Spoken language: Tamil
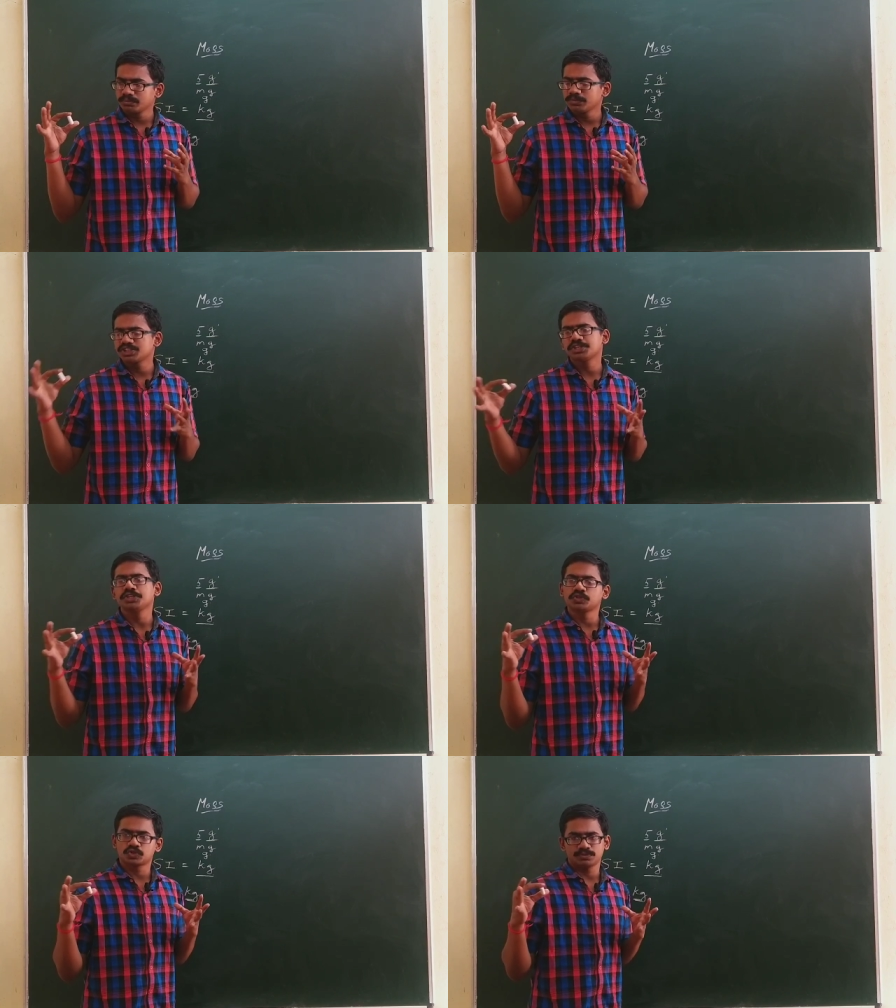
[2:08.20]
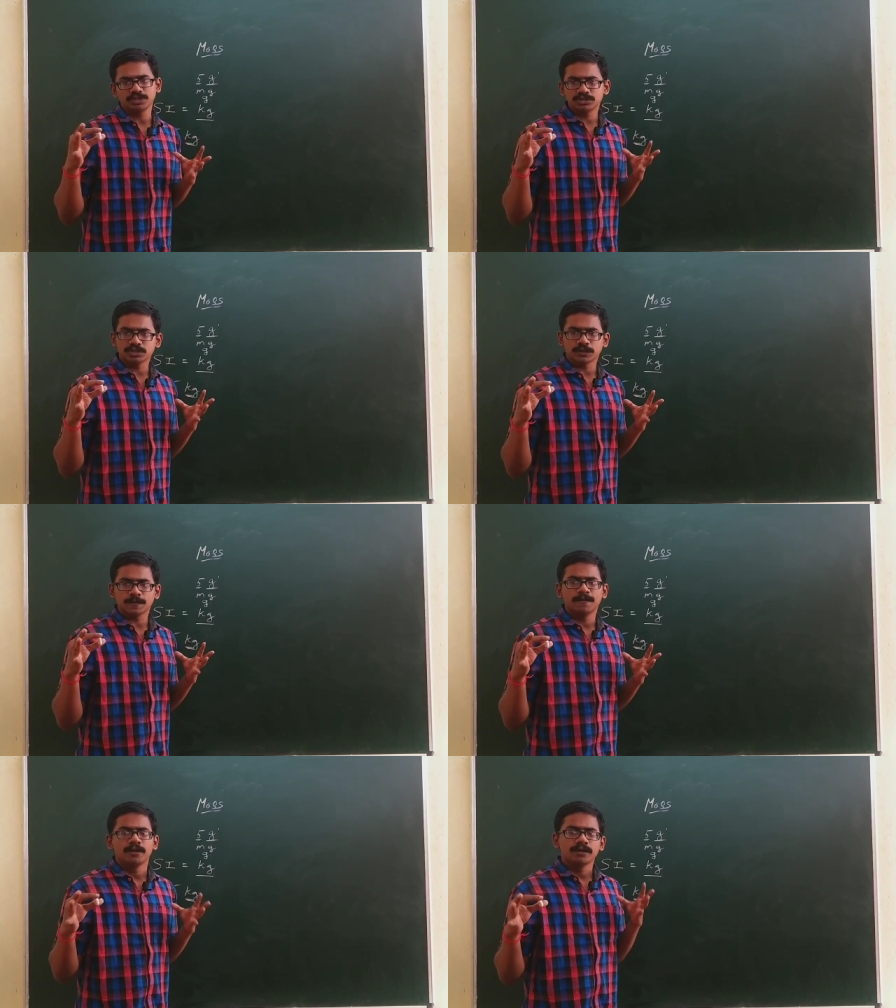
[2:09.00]
மெஷரிங் இன்ஸ்ட்ருமெண்ட்ஸ்
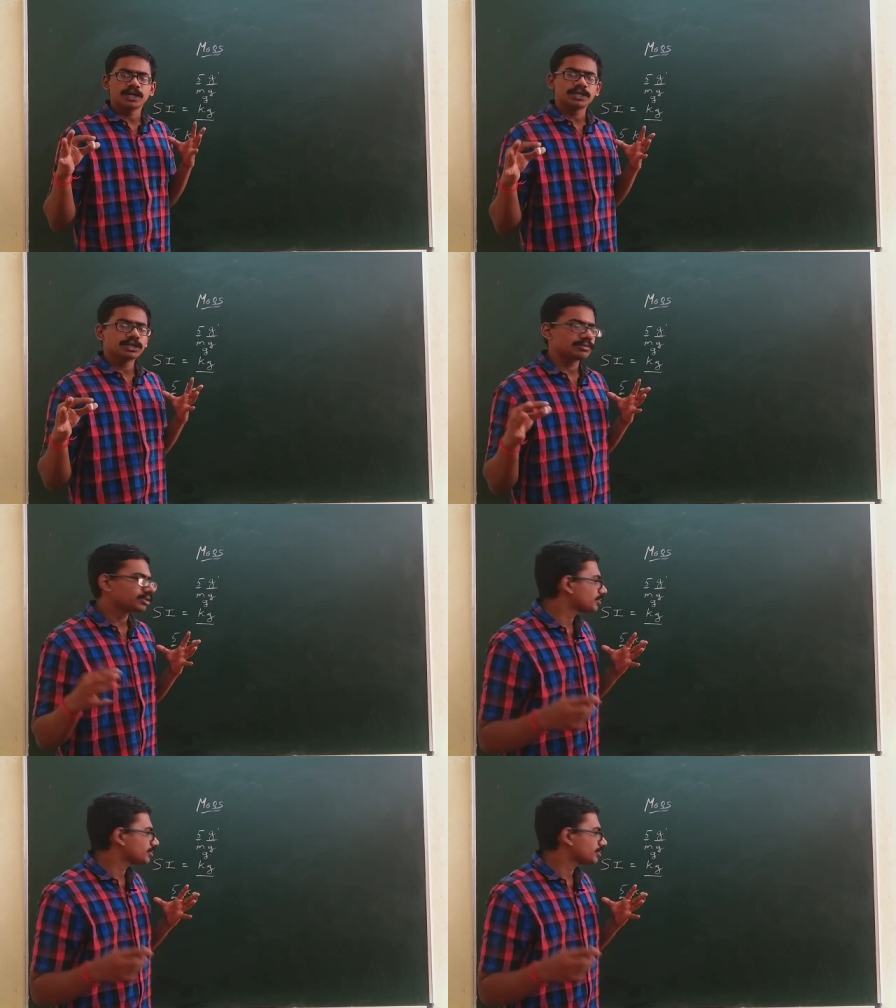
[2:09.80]
இருக்குது லைக் நமக்கு